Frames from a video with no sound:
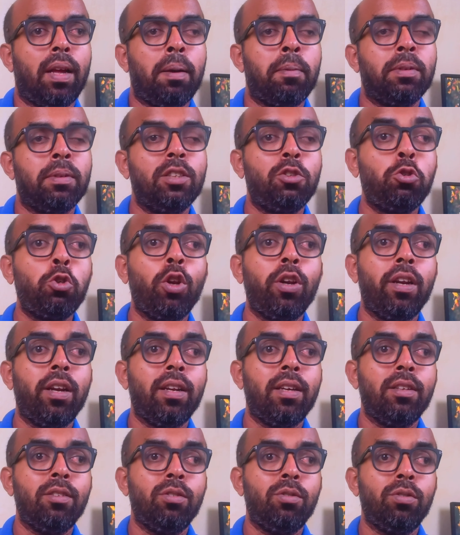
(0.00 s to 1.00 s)
আমাদের
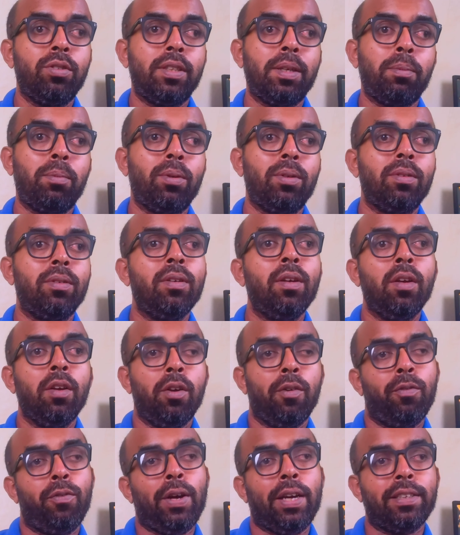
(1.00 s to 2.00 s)
শরীরে কিন্তু যেমন
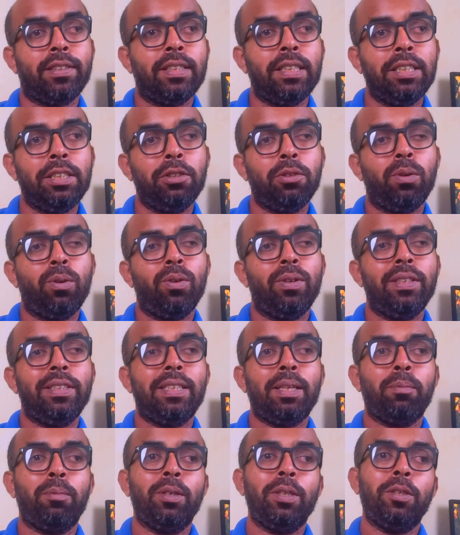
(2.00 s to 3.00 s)
ফাস্টিং জরুরি
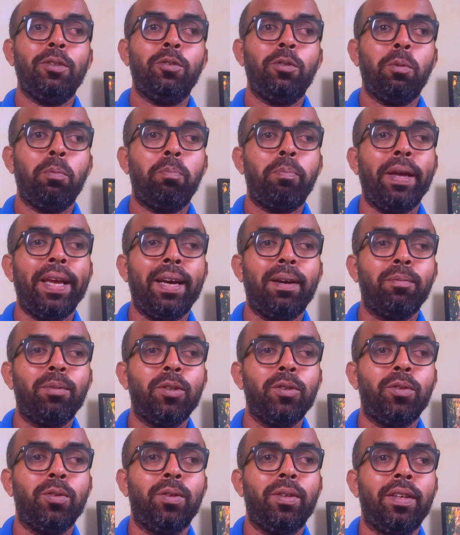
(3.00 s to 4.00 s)
তেমন কিন্তু
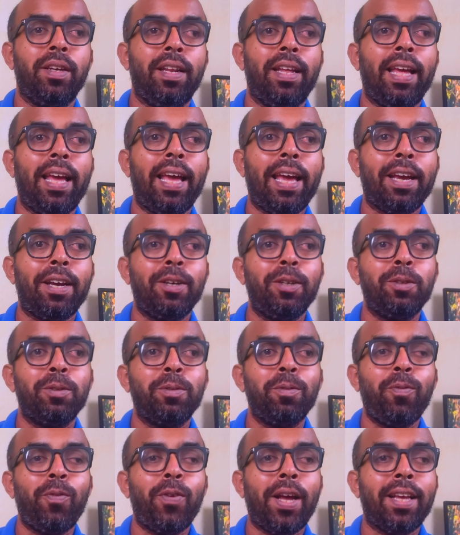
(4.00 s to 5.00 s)
ব্যায়ামও জরুরি
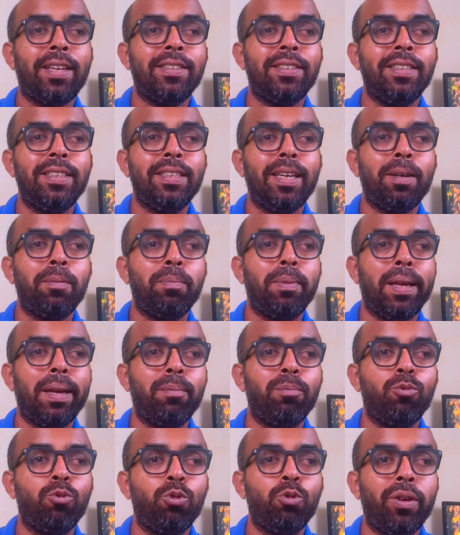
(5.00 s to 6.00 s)
কারণ ফাস্টিং আর
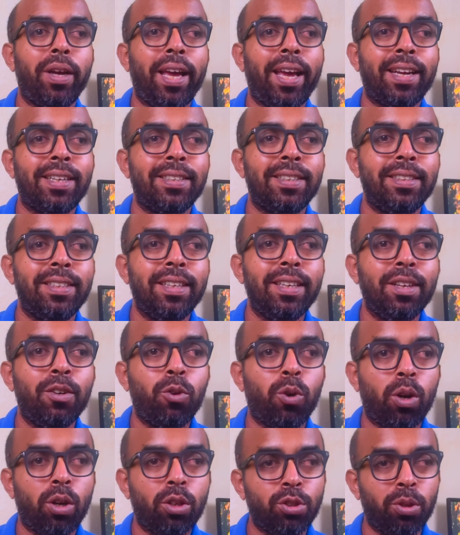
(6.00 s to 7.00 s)
ব্যায়াম দুটো একসাথে কি
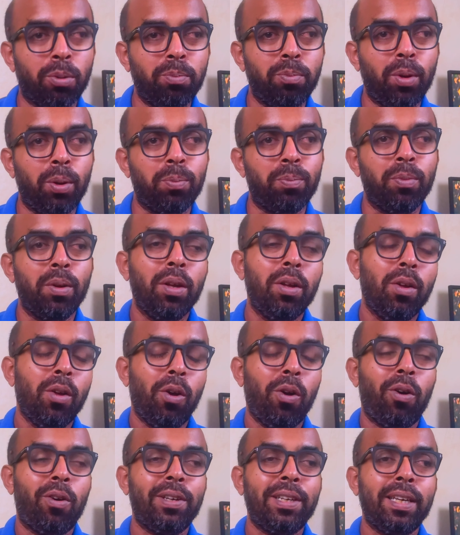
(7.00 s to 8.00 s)
করা সম্ভব
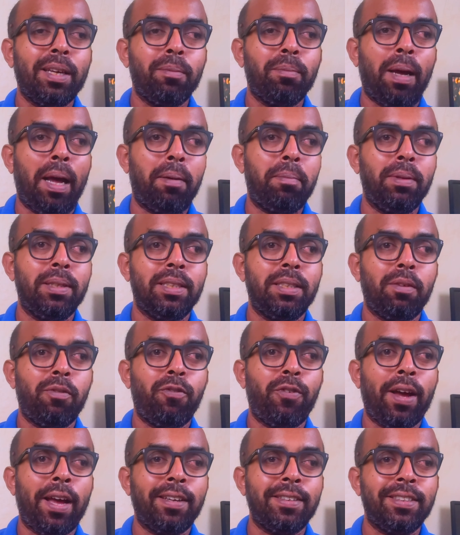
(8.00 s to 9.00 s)
অনেকে ভাবে যে
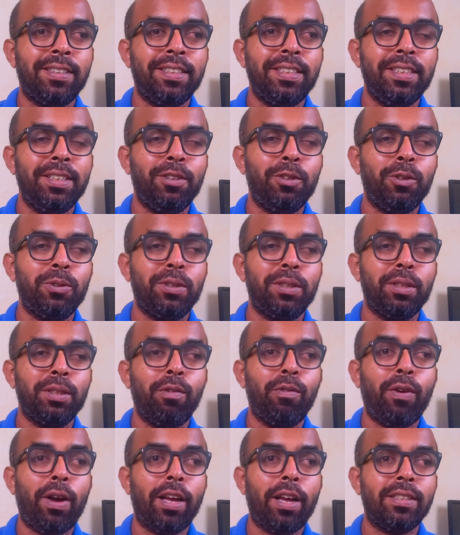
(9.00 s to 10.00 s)
ফাস্টিং
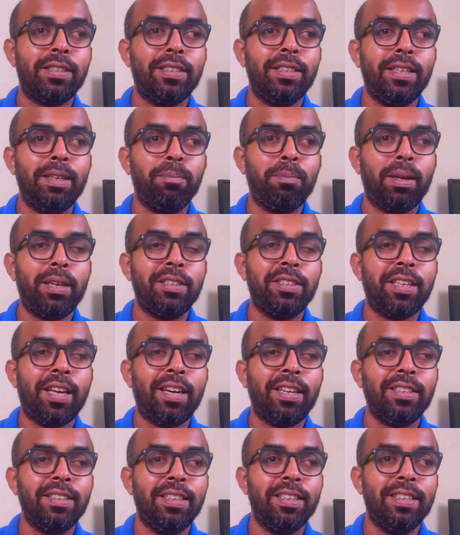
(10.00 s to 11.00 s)
করছেন ফাস্টিং মানে
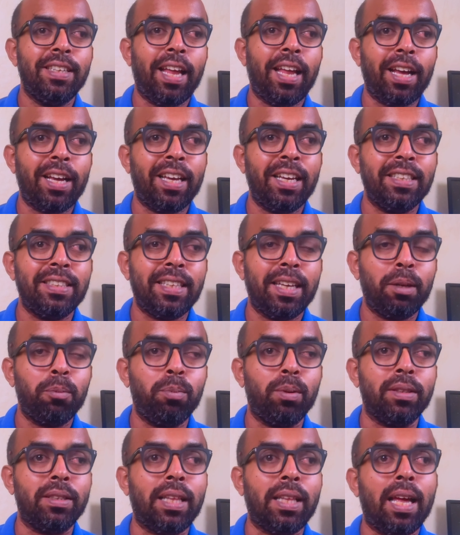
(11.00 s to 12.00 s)
সারাদিন না খেয়ে
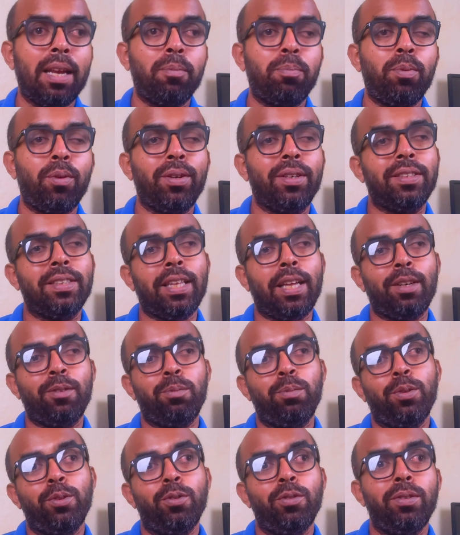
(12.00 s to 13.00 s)
থাকবে তারপরে তার
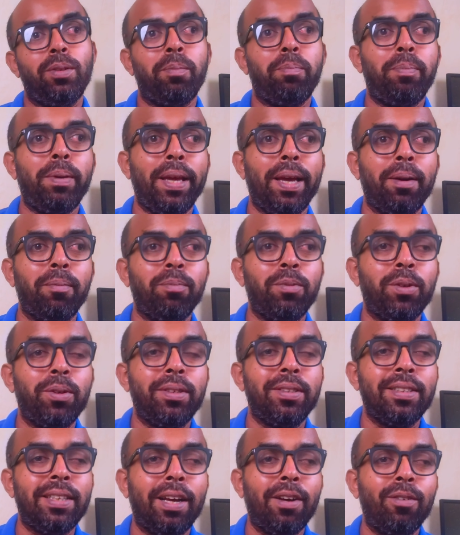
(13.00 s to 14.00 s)
উপর যদি ব্যায়াম
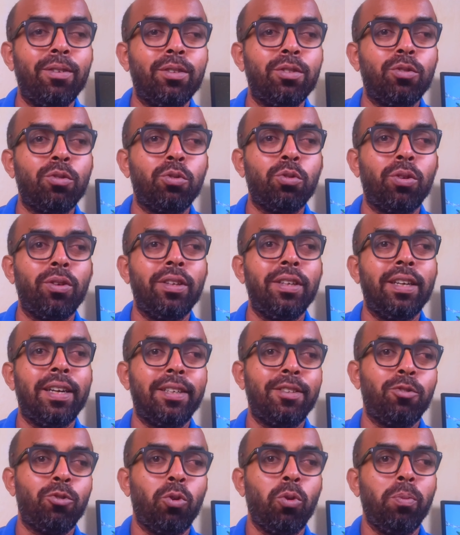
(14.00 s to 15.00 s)
করে তাহলে তো শরীর
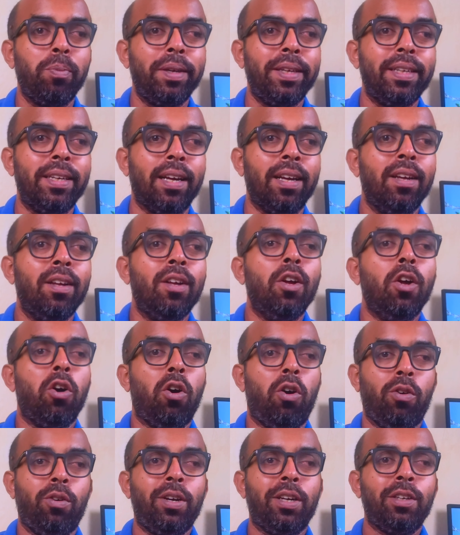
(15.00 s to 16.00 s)
আর চলবেই না
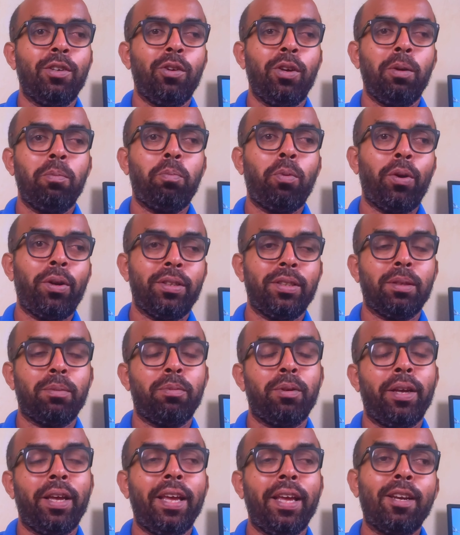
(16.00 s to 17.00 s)
অজ্ঞান হয়ে পড়ে
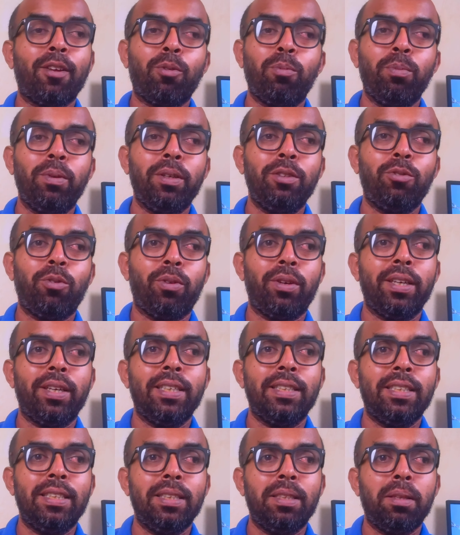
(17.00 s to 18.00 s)
যাবো এরকম কিন্তু
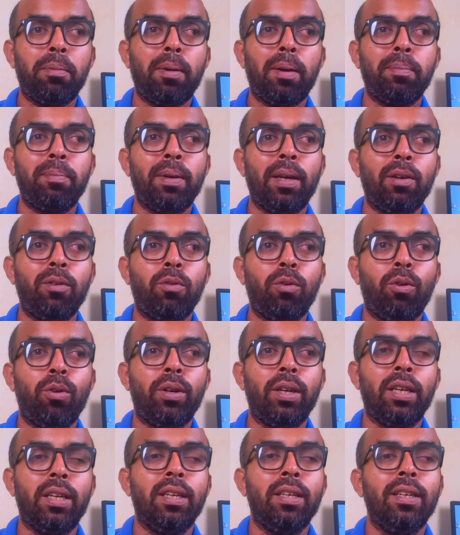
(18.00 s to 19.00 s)
অনেকে চিন্তা ভাবনা
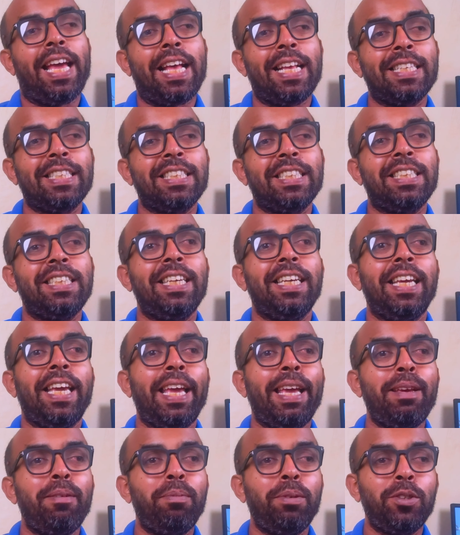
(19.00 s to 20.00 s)
করে আজকে
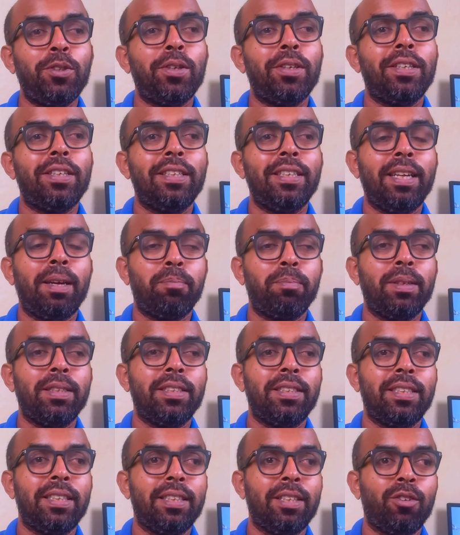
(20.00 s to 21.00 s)
এই বিষয়টা নিয়ে
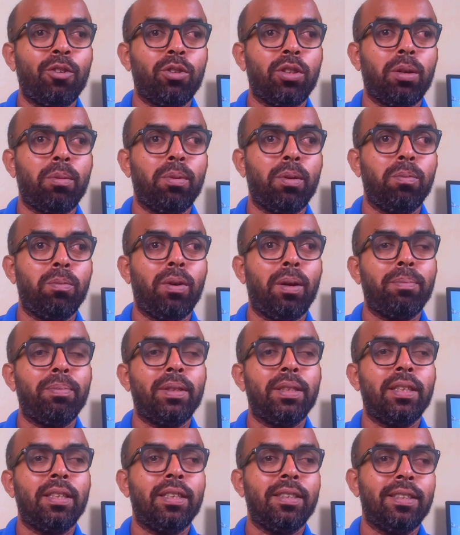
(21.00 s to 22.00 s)
আপনাদের সাথে কথা বলবো
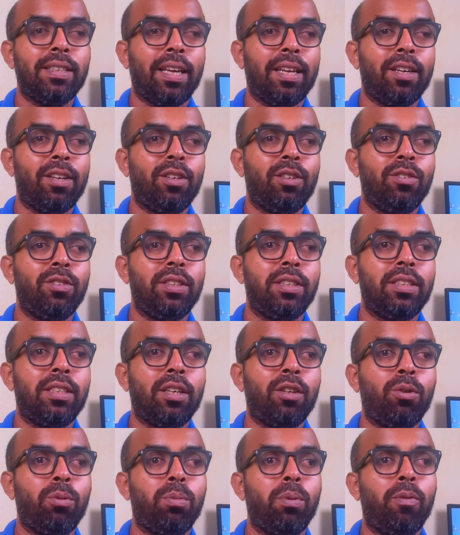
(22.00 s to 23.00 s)
আপনাদেরকে জানানোর
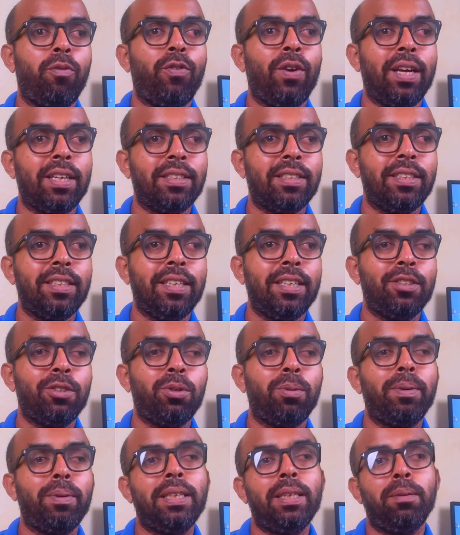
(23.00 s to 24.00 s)
চেষ্টা করবো ফাস্টিংয়ের
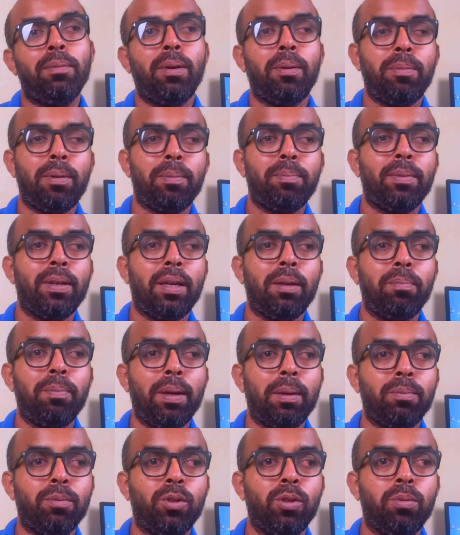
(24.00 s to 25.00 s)
সময় কীভাবে আপনারা
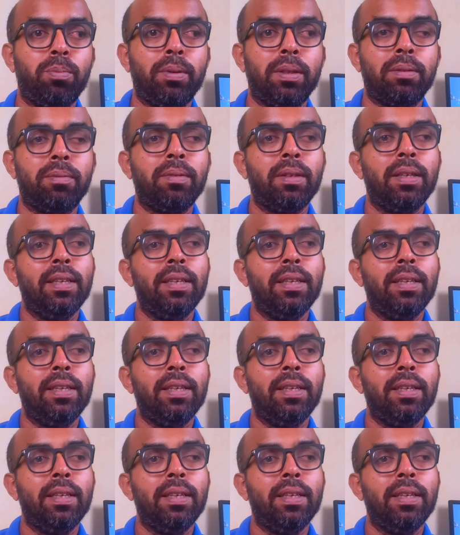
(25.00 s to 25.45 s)
ব্যায়াম করবেন